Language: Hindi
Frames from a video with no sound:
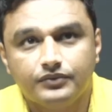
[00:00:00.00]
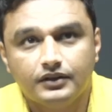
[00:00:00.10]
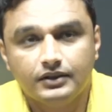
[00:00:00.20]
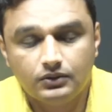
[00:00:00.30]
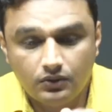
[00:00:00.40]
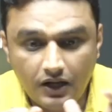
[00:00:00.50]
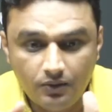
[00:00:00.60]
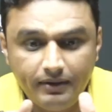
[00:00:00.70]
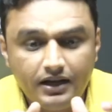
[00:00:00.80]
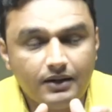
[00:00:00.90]
तो गांव
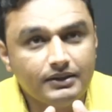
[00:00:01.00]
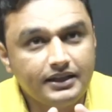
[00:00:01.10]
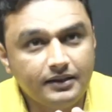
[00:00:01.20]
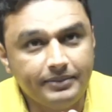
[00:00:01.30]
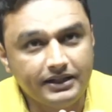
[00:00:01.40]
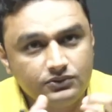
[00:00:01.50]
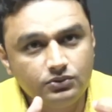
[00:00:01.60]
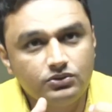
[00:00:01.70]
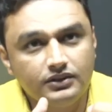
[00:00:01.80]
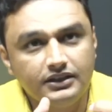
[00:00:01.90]
में कहावत है कि भैंस
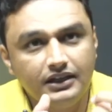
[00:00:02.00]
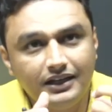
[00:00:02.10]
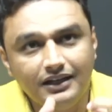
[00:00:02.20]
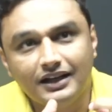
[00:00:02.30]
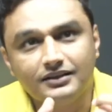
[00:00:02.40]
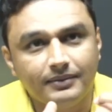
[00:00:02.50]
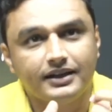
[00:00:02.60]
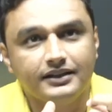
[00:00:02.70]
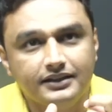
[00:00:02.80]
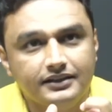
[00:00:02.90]
दूध तो देती लेकिन लात मार
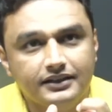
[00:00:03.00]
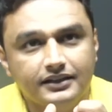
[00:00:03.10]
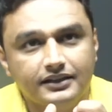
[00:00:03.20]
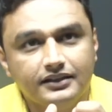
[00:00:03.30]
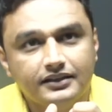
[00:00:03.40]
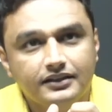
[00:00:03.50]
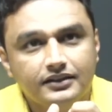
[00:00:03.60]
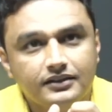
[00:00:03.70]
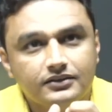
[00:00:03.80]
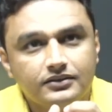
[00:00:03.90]
के देती है
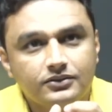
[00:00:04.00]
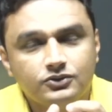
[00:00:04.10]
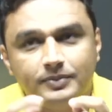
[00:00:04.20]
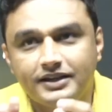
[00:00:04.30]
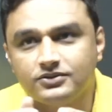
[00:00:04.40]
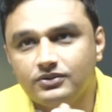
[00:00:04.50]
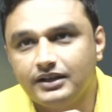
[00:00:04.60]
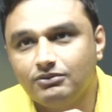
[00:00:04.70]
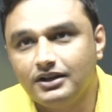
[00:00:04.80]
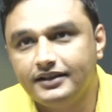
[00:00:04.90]
तो उस भैंस को क्या
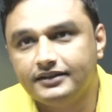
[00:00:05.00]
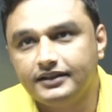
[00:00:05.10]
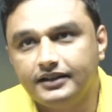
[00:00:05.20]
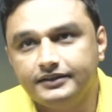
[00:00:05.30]
बोला जाता है